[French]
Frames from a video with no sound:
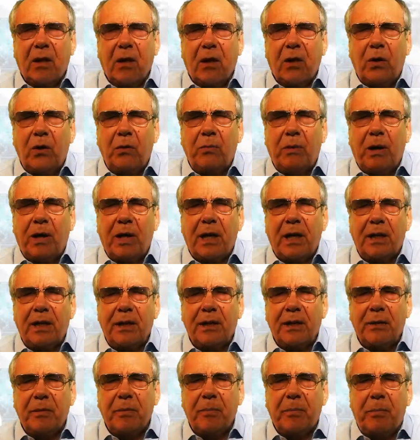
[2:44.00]
Le
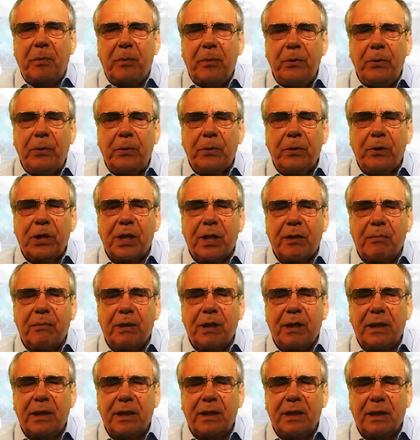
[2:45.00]
braille, plus que
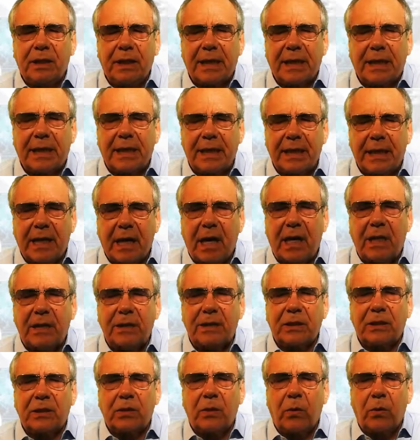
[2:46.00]
jamais,
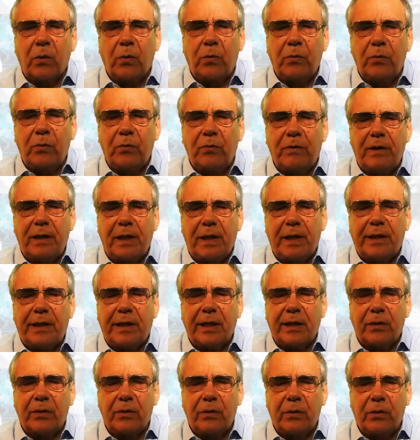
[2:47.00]
grâce aux nouvelles
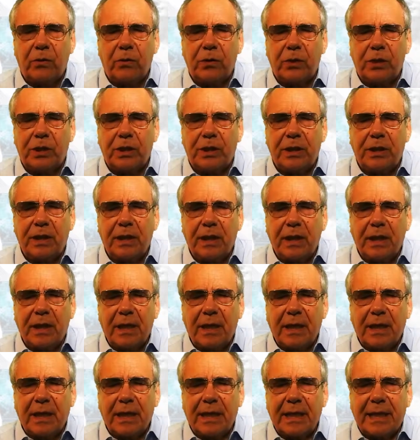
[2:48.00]
technologies,
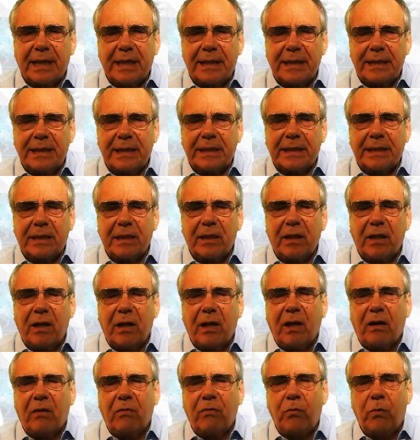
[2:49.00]
reste
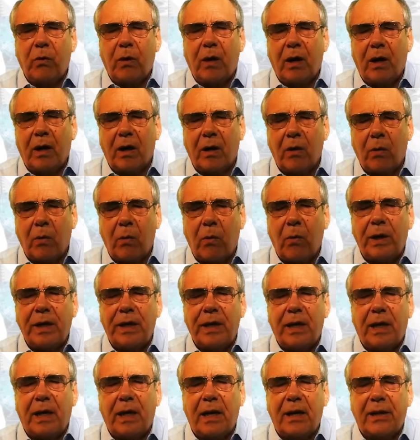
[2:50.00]
la voie
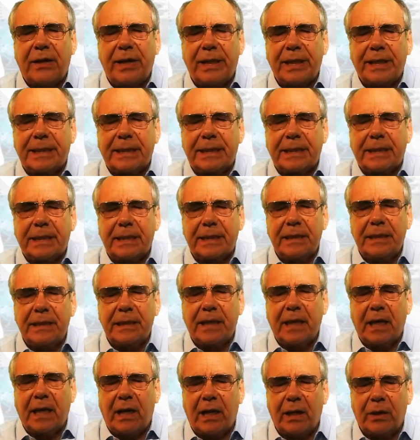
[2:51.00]
royale
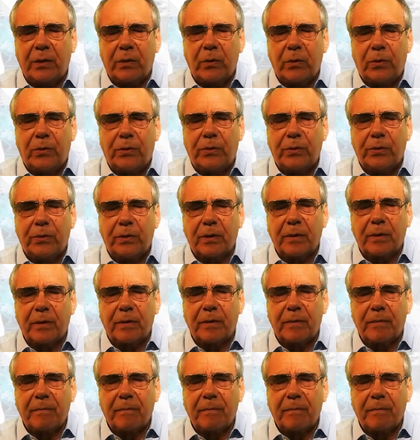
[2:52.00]
d'accès à la culture.